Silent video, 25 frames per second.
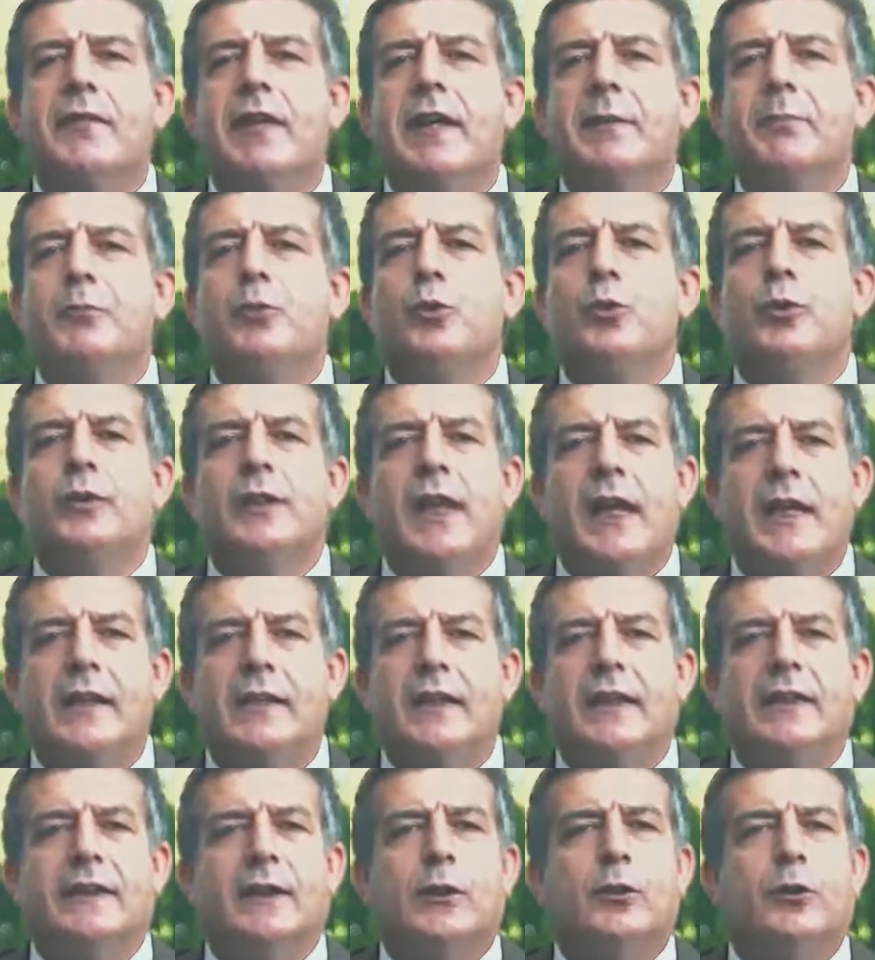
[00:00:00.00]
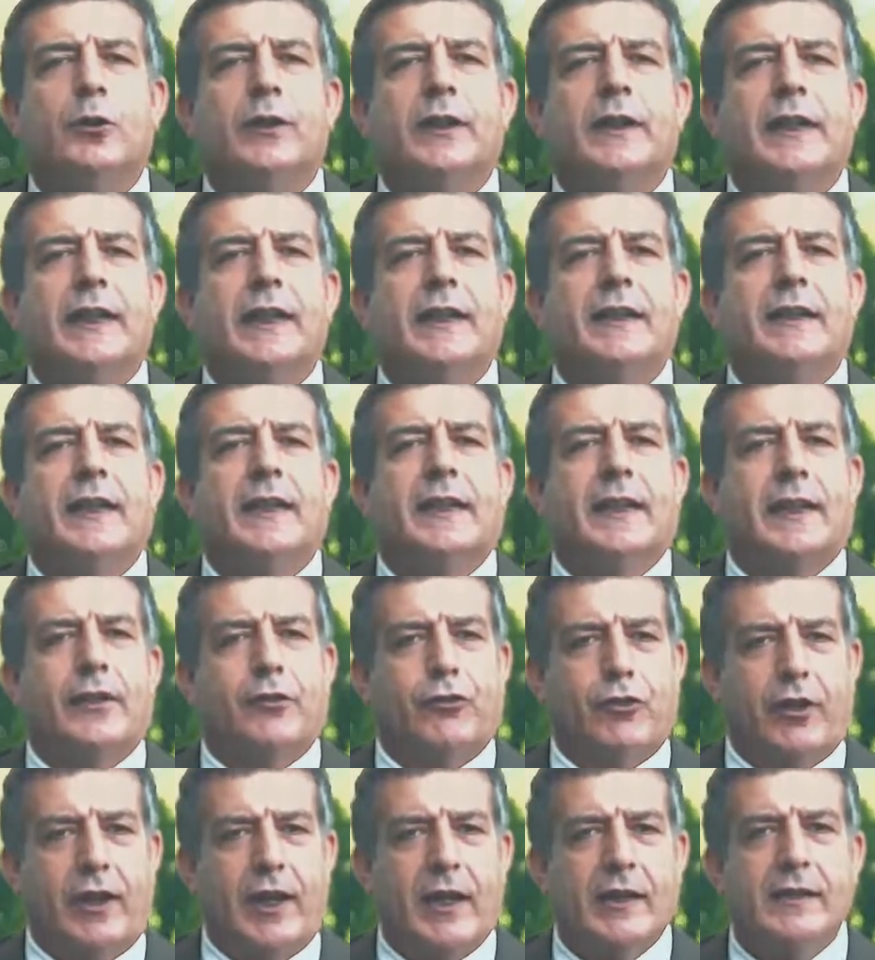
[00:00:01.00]
ve büyükler kategorilerinde
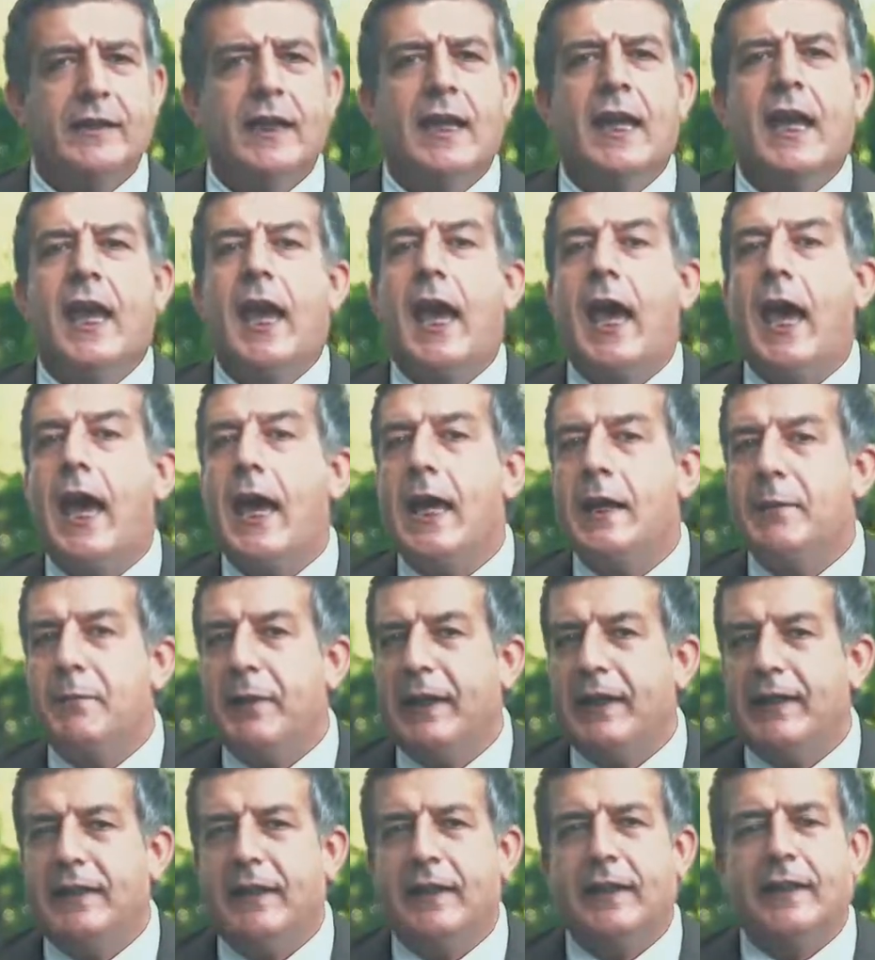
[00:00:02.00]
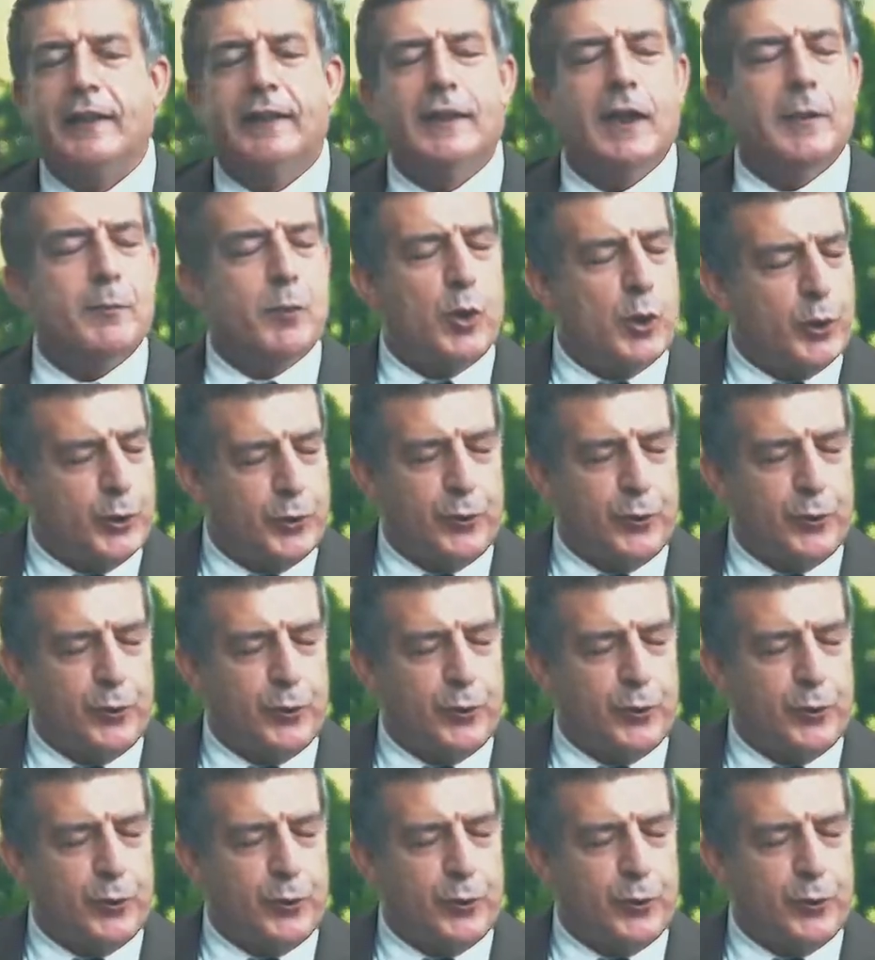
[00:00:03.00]
yarışarak Er Meydanı'nda boy